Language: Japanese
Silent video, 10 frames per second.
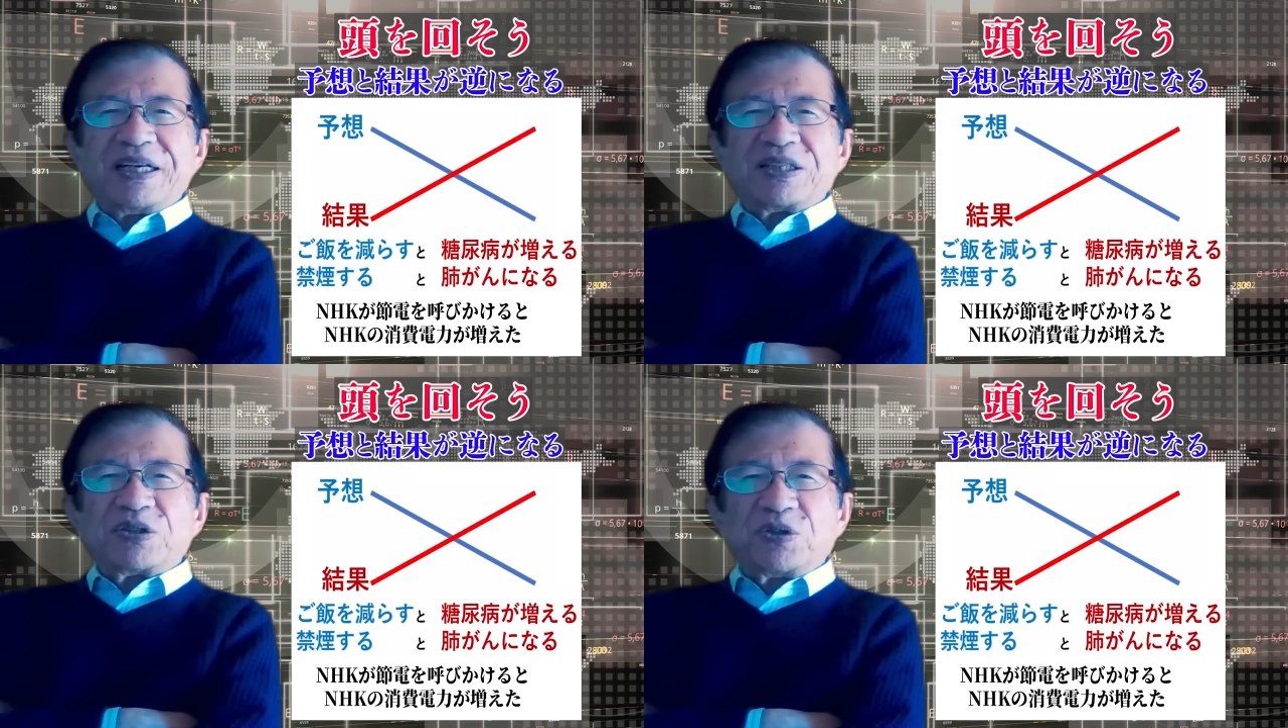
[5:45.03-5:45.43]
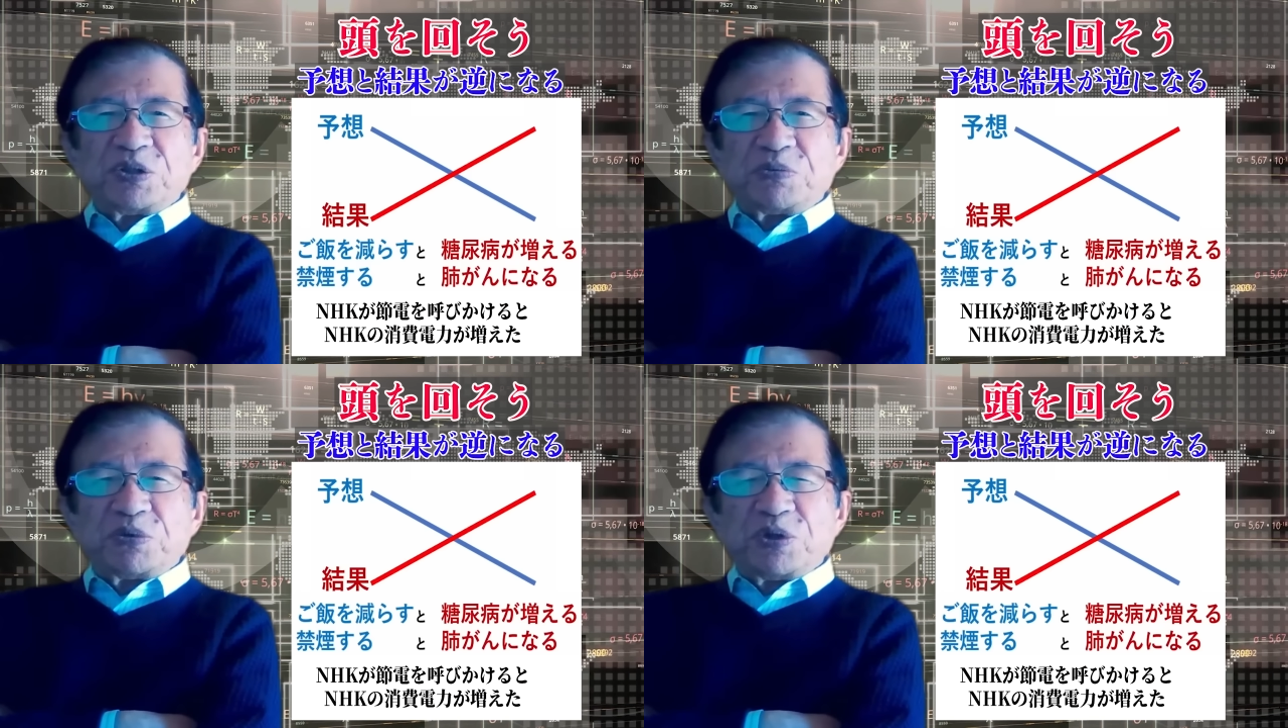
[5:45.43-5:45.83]
そう
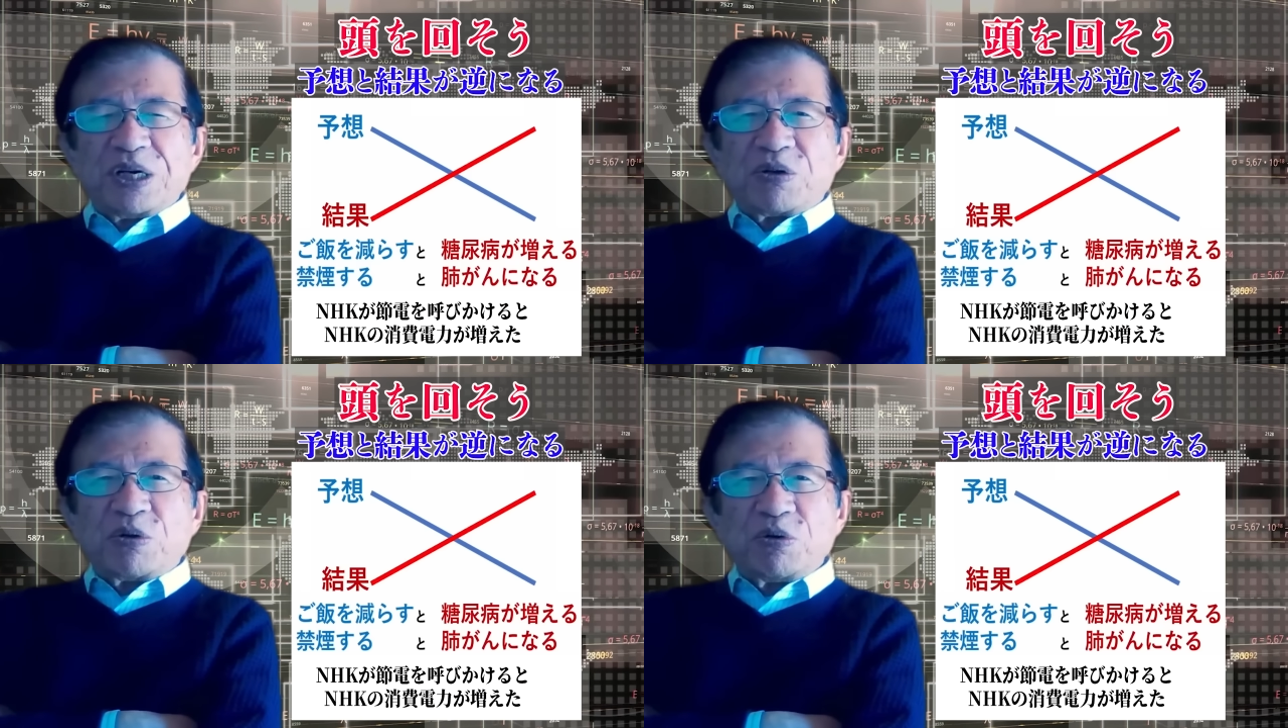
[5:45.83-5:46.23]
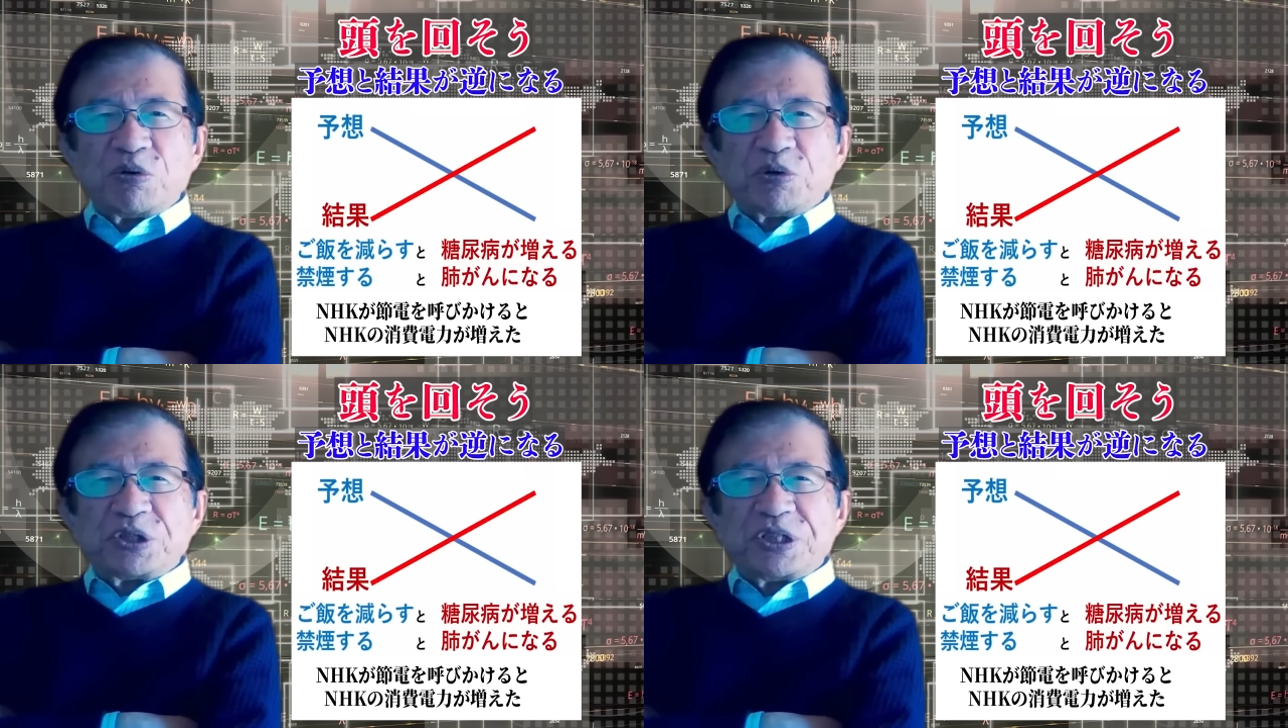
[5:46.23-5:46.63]
いうものが混
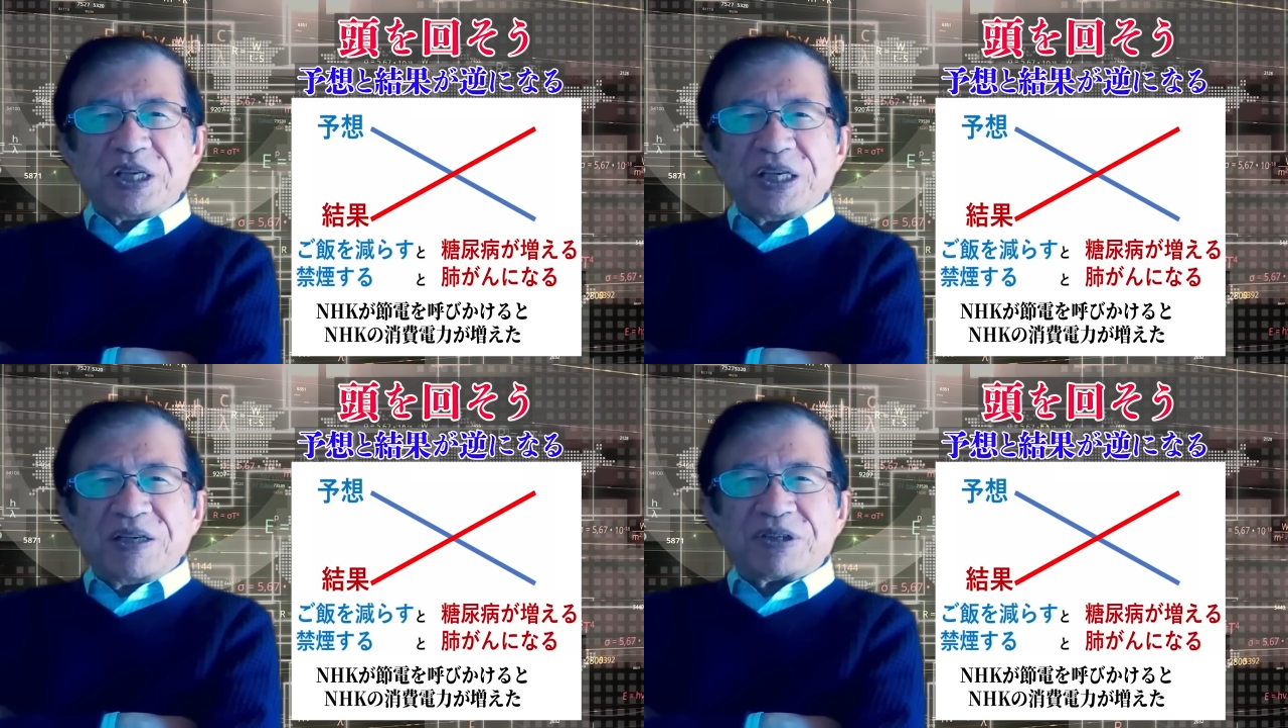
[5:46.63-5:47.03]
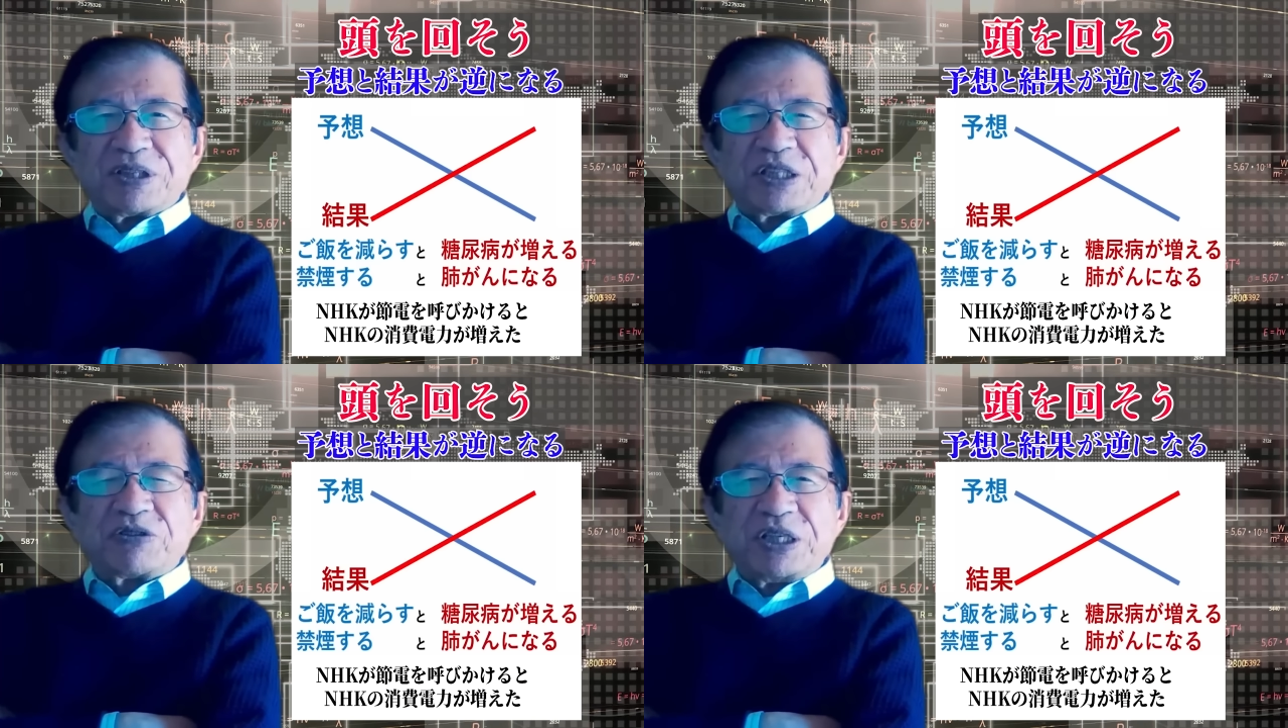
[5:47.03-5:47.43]
合して
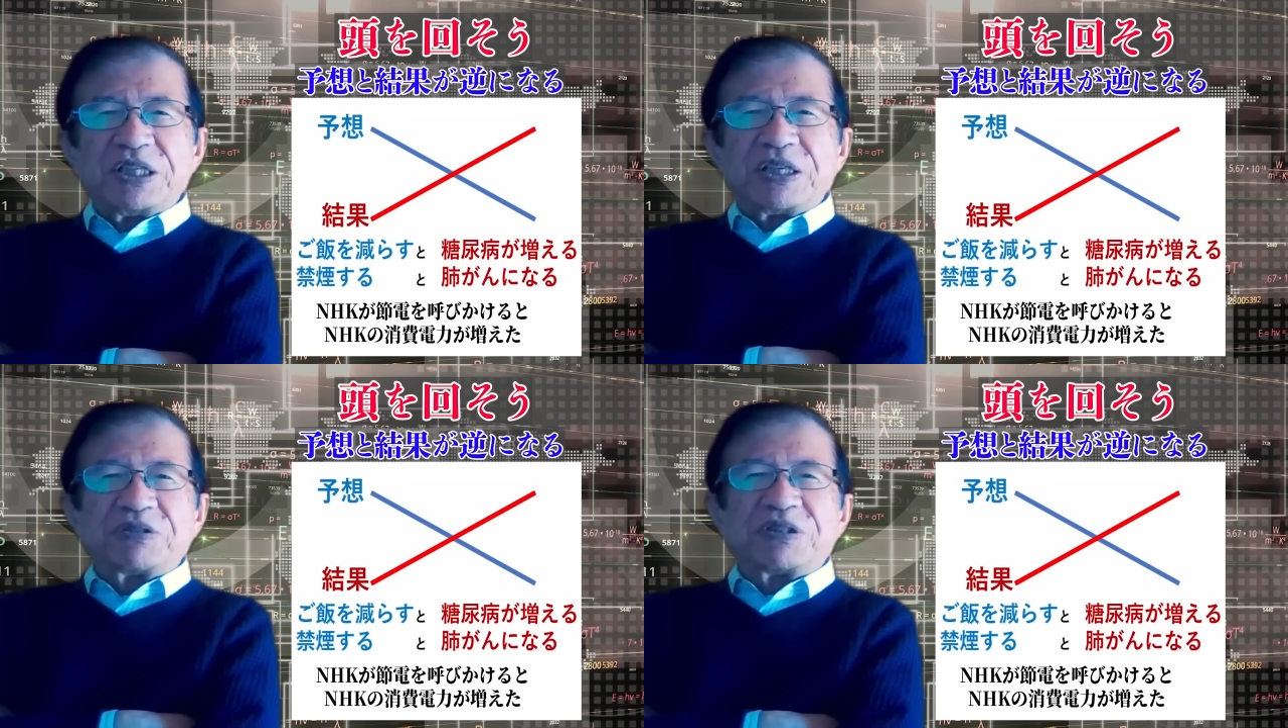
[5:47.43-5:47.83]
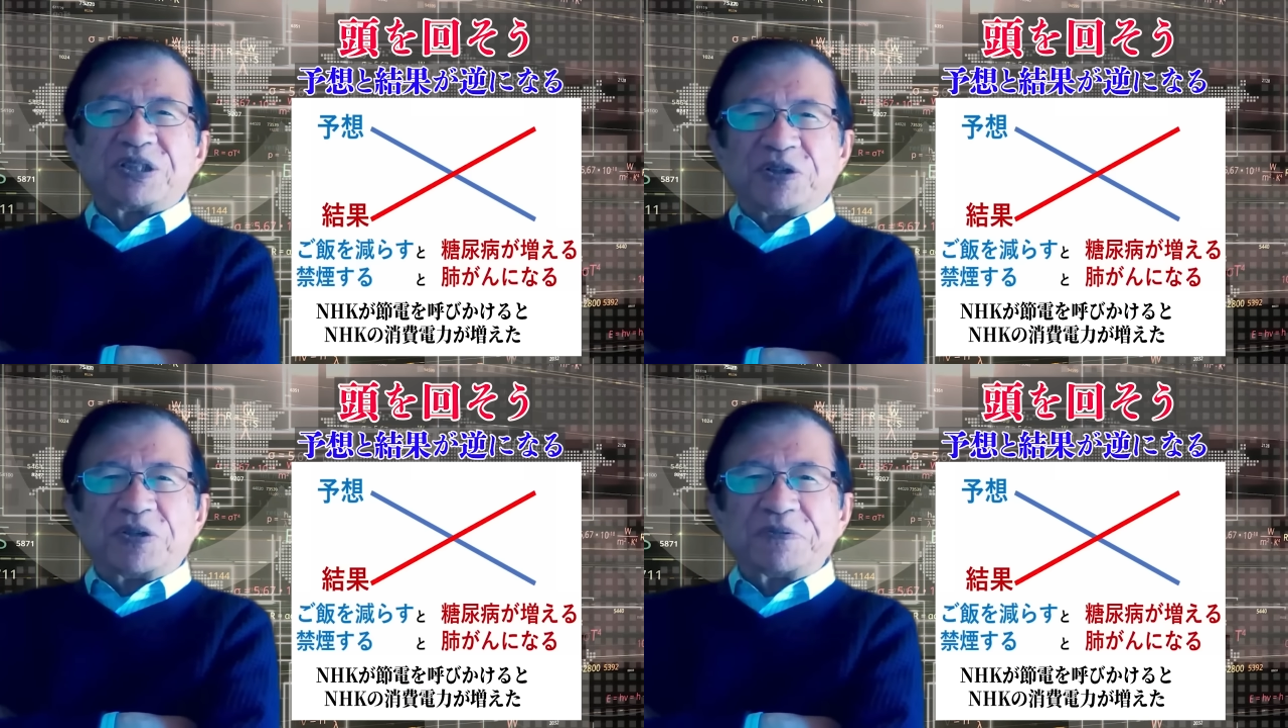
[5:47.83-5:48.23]
私は生きてるんで
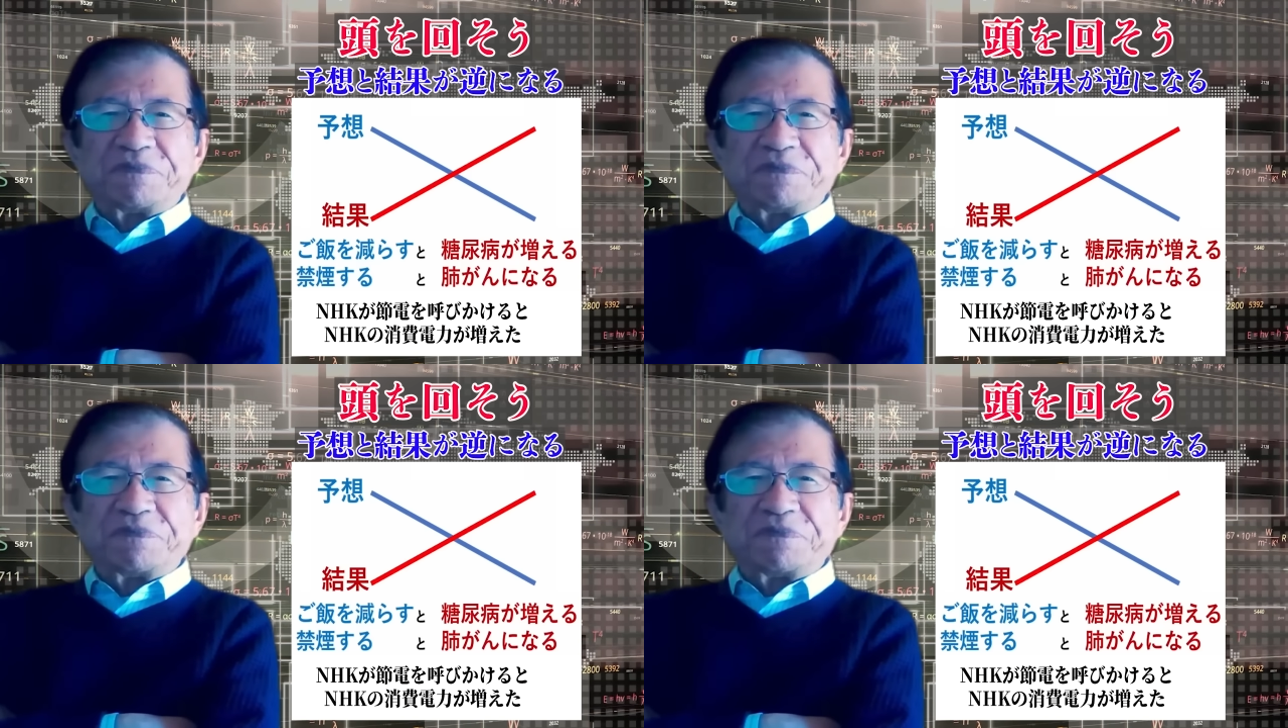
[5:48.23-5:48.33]
すよ。